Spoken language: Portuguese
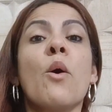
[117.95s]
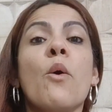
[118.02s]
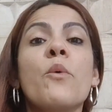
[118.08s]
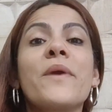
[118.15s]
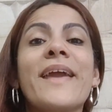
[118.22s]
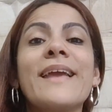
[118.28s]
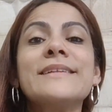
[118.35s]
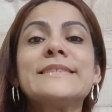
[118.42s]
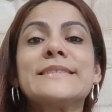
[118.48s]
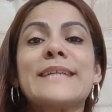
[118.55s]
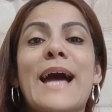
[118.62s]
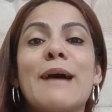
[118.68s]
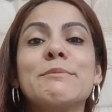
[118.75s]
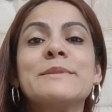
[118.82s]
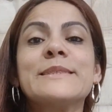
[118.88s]
Ou quem
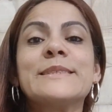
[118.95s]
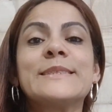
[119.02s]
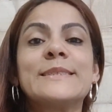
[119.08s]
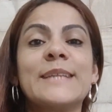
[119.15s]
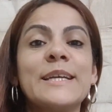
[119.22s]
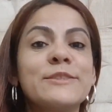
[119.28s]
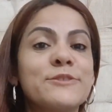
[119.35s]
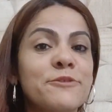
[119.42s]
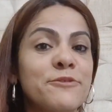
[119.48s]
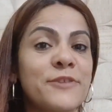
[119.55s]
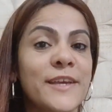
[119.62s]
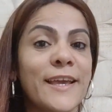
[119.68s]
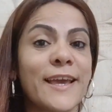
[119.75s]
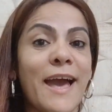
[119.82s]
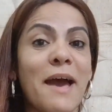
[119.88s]
sabe se
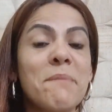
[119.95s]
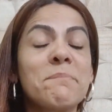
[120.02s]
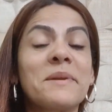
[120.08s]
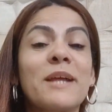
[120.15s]
certificar